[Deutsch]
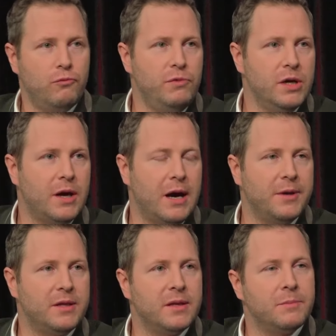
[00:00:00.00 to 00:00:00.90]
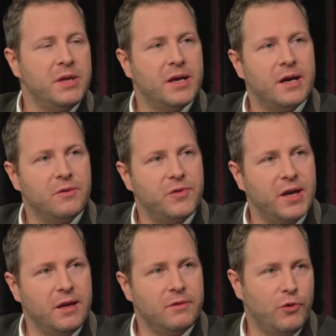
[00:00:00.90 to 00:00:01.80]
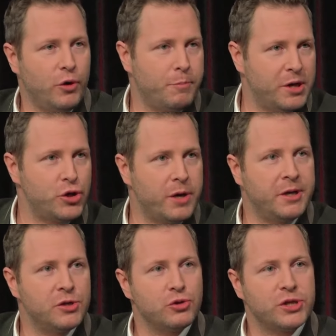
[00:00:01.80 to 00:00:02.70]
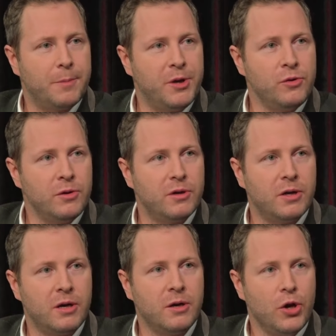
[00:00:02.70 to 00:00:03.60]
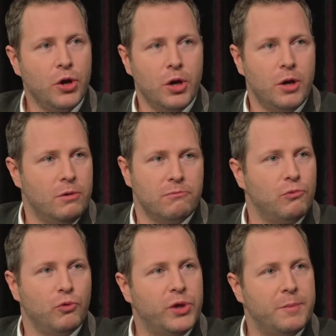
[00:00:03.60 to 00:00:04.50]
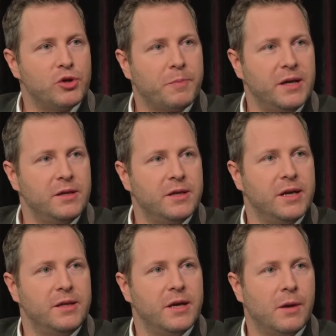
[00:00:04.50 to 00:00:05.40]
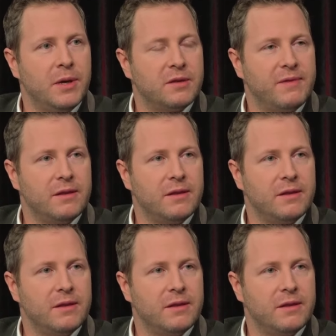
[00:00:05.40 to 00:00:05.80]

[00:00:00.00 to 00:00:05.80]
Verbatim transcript: Wir arbeiten mit der AfD auf europäischer Ebene zusammen. Äh, und dementsprechend geht die Arbeit